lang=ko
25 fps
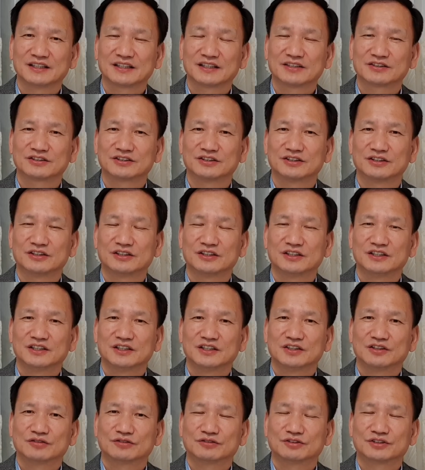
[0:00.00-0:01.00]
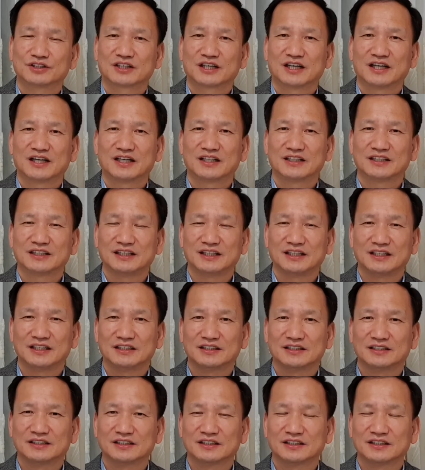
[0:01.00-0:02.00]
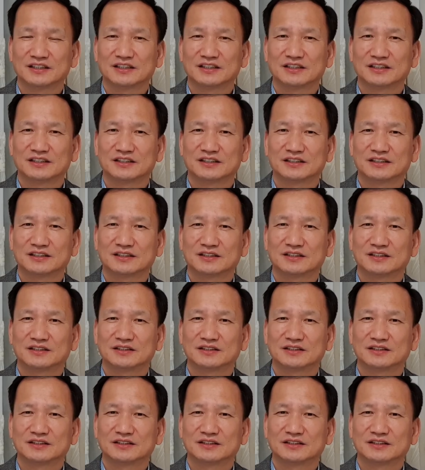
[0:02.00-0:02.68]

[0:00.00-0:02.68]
그래서 우리가 어,